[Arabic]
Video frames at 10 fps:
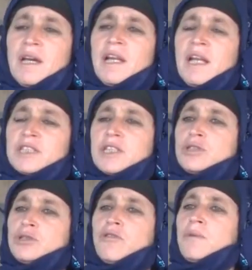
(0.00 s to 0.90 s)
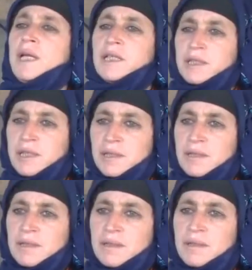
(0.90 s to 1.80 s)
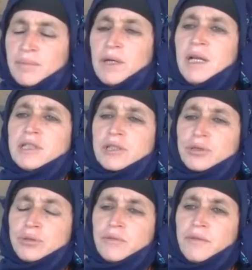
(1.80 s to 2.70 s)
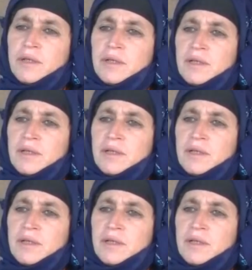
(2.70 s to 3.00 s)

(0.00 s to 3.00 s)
يعني الحزريد نشوف بالحسرة بالحسرة نشوفه